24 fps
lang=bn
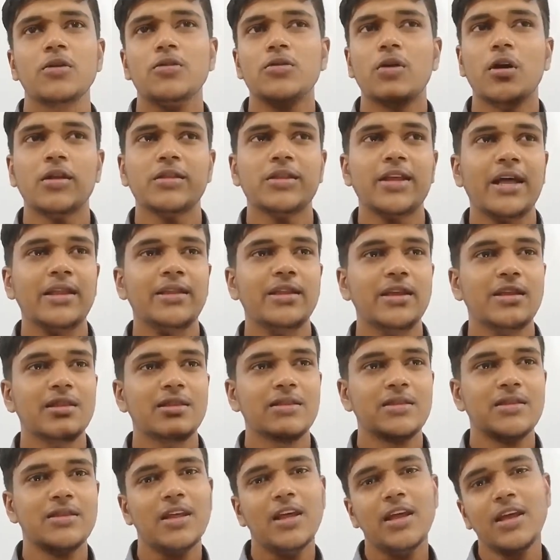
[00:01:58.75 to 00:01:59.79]
ধরো তাদের
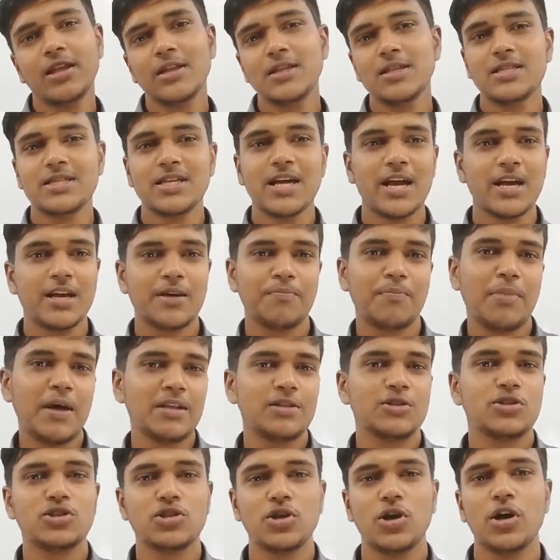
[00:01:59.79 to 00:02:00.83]
তিন চার পাঁচ
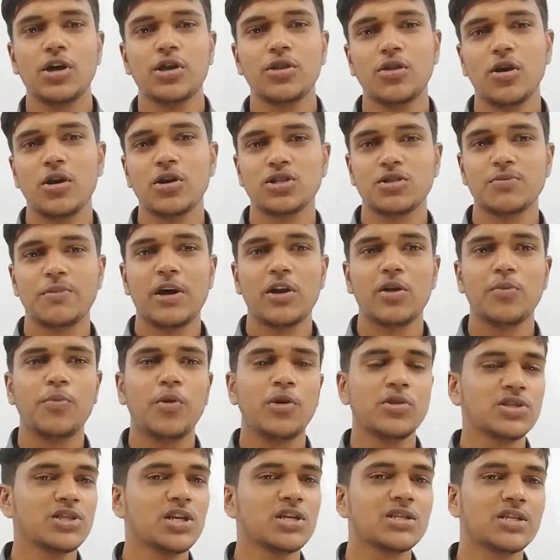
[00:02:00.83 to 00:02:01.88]
ছয় দশ বারো
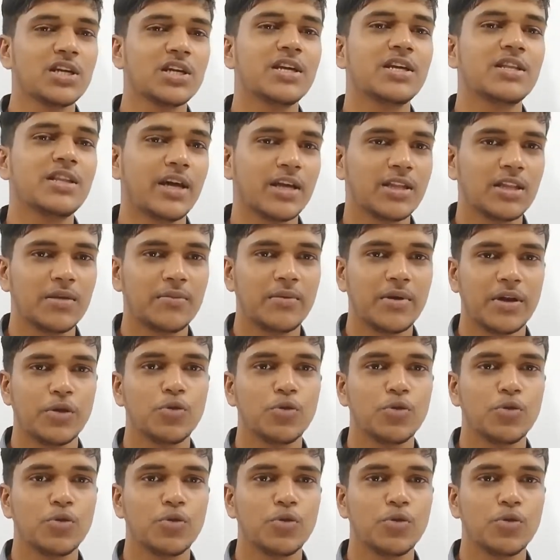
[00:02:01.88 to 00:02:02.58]
পঞ্চাশটা কি থাকতে পারে